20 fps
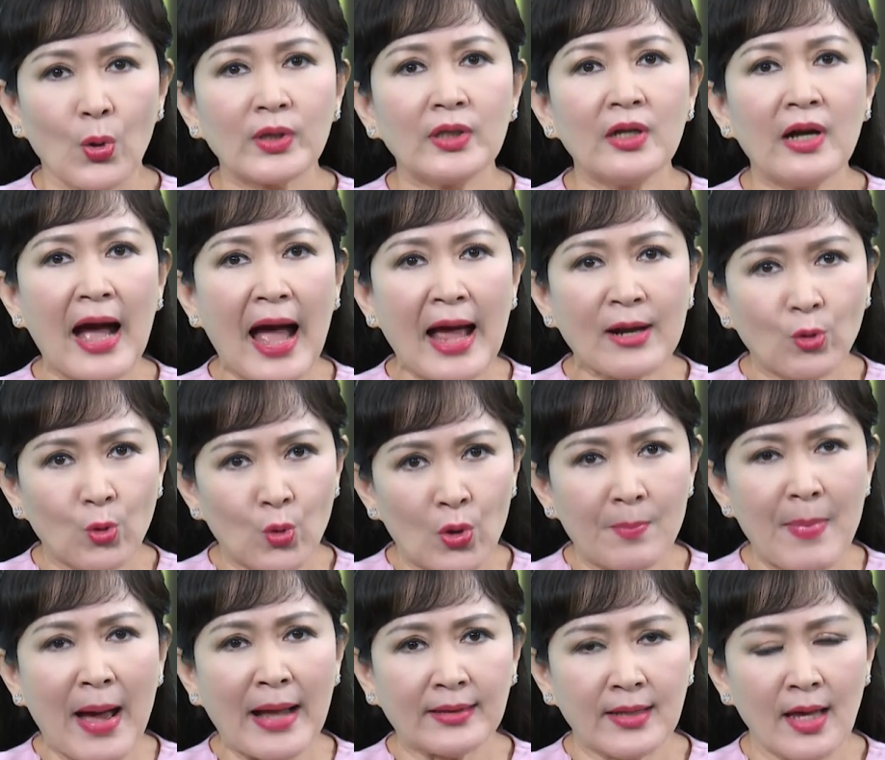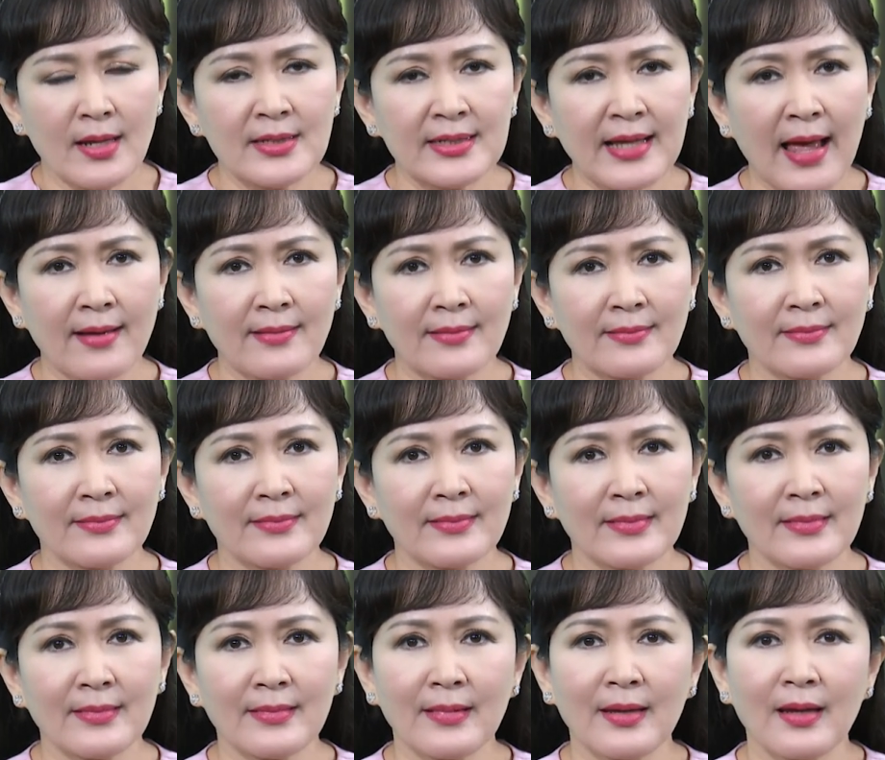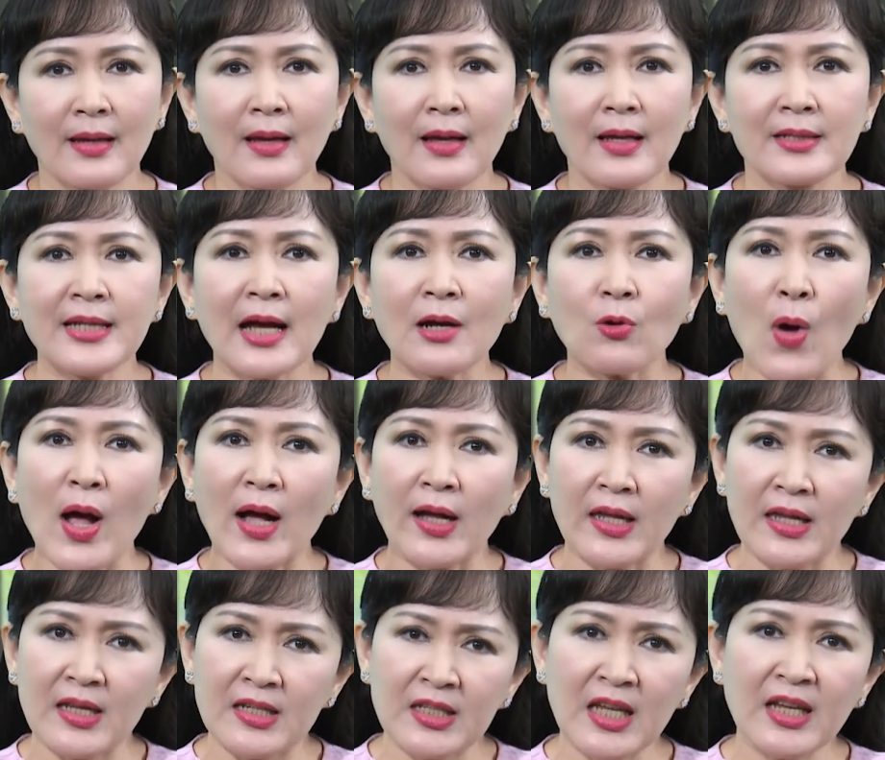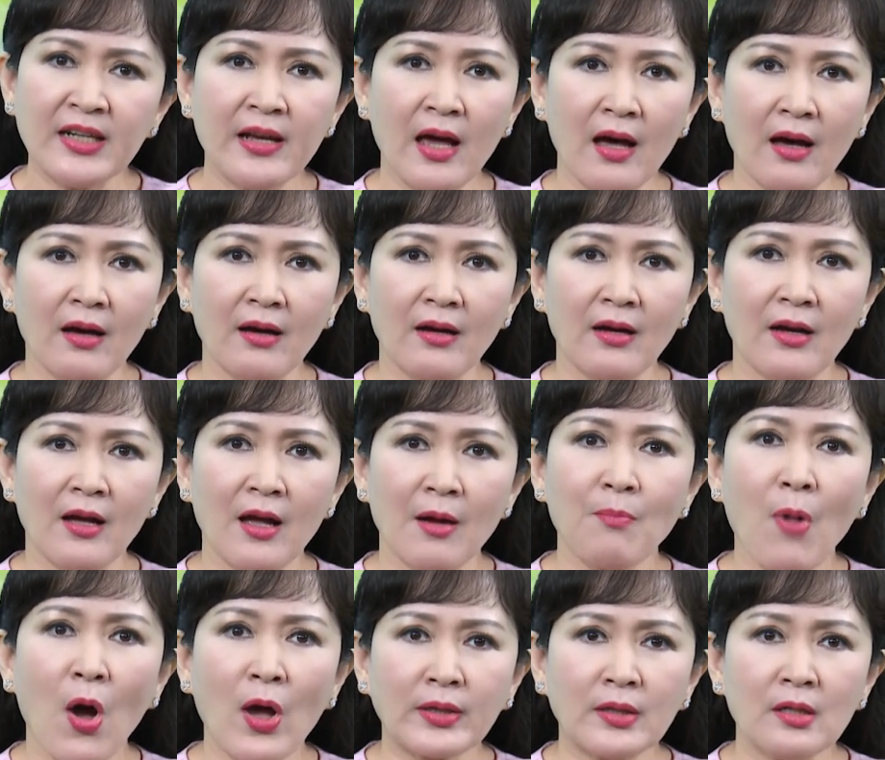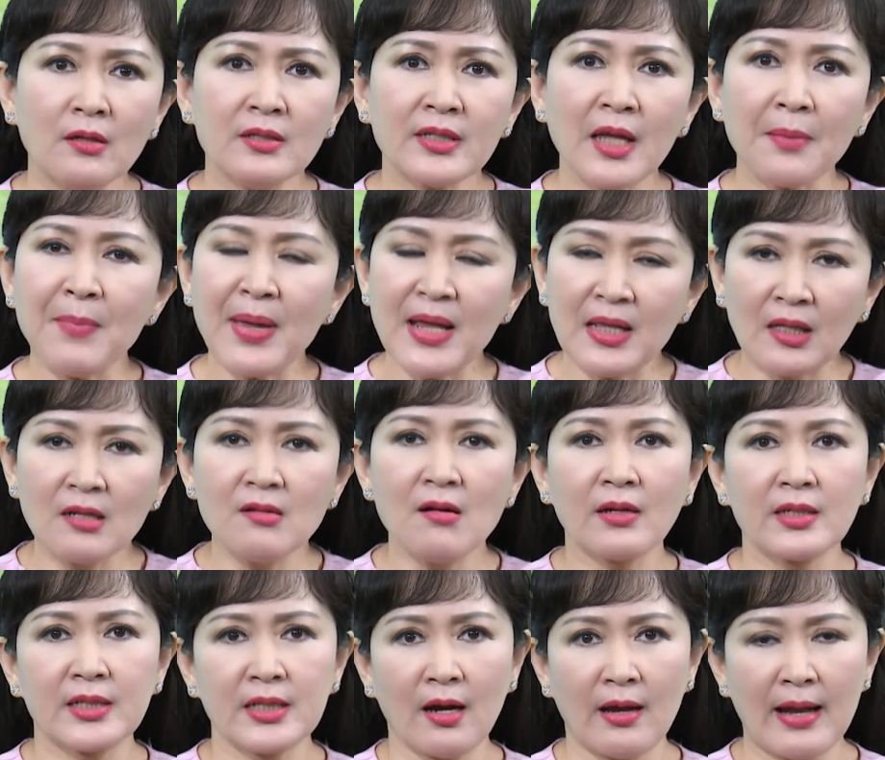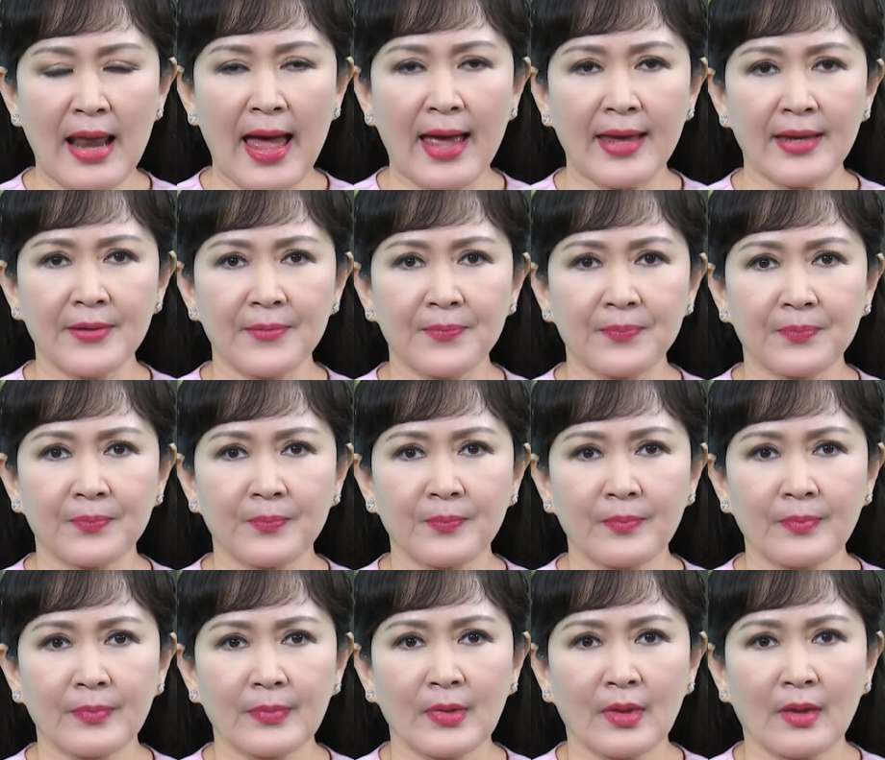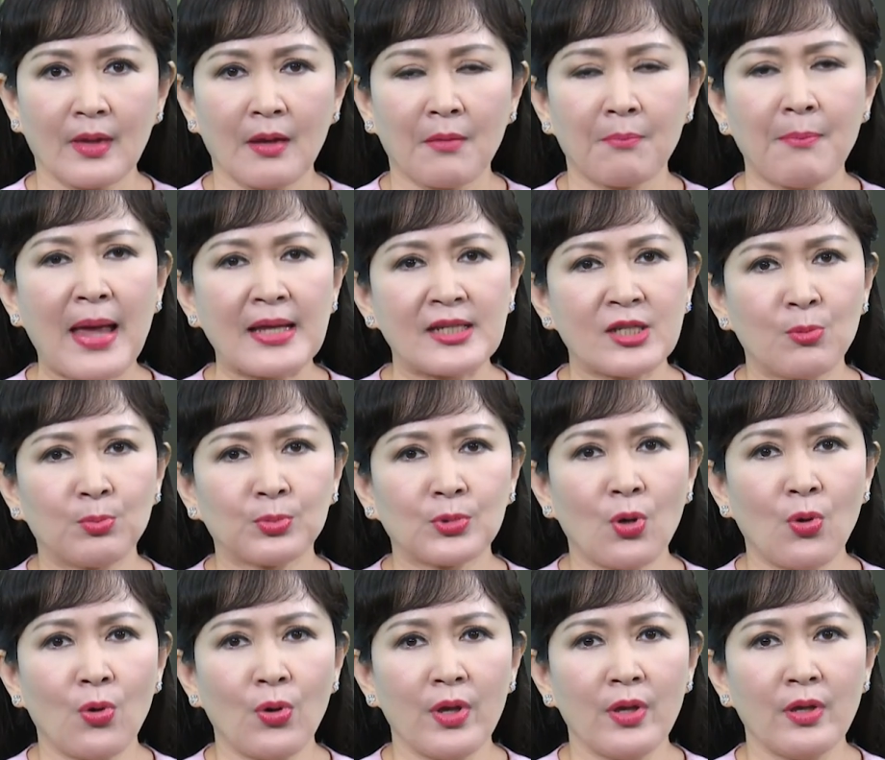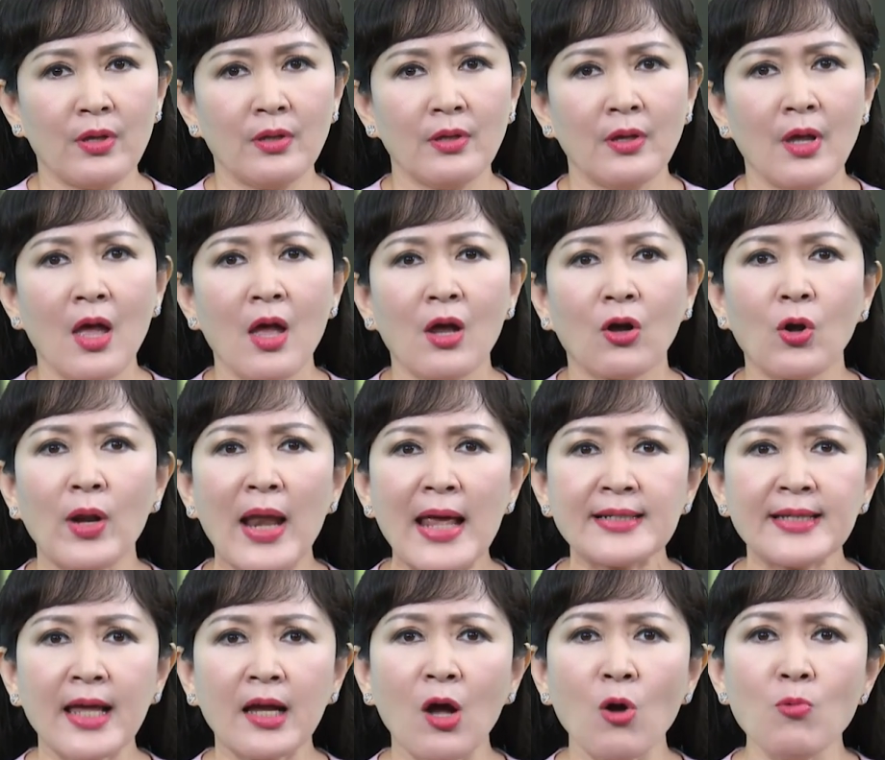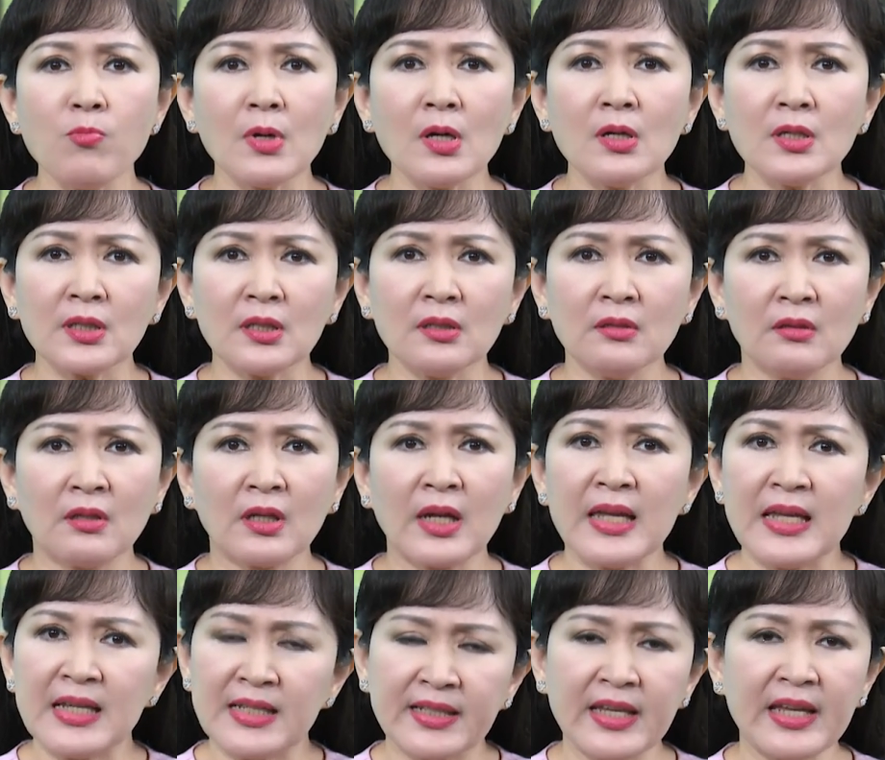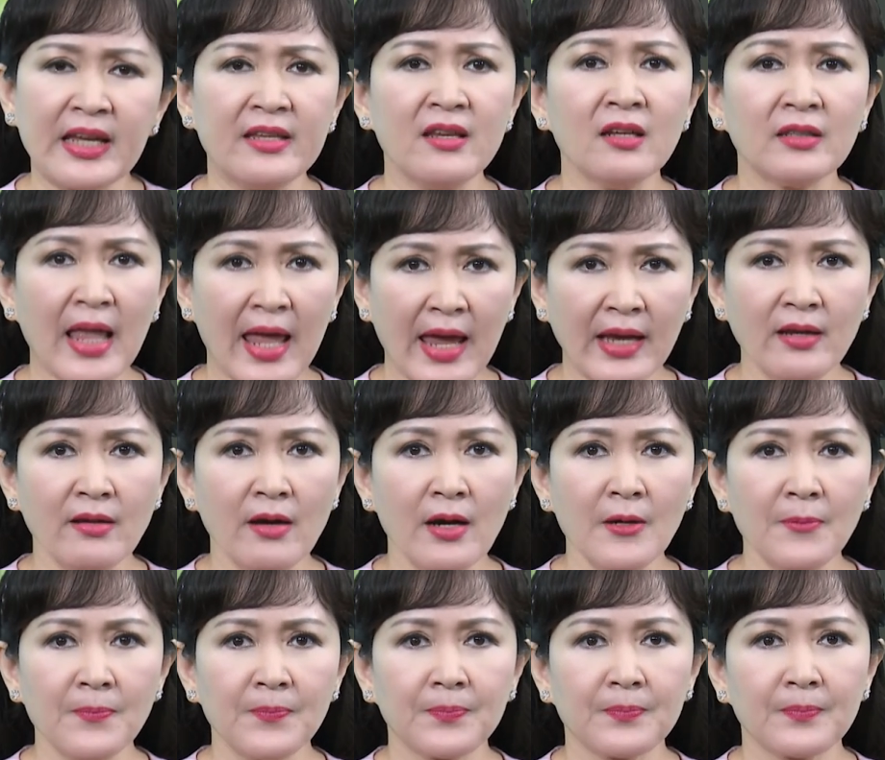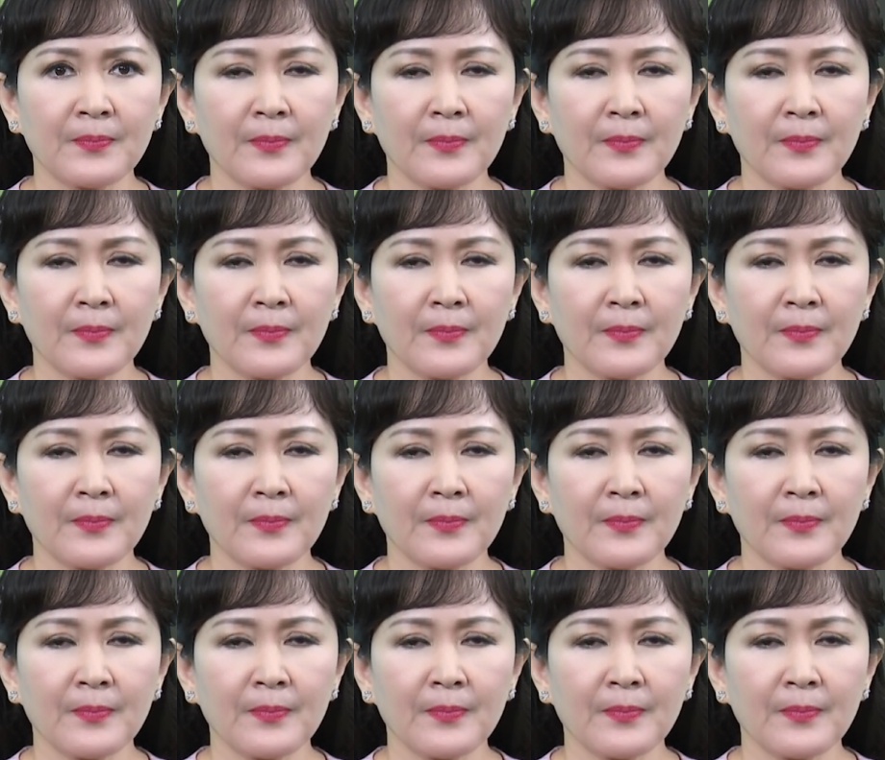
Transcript: Tôi tự an ủi bản thân rằng chắc qua kỳ sinh nở, mọi thứ sẽ bình thường trở lại. Mẹ chồng tôi có lẽ sẽ không cư xử kỳ dị như thế nữa.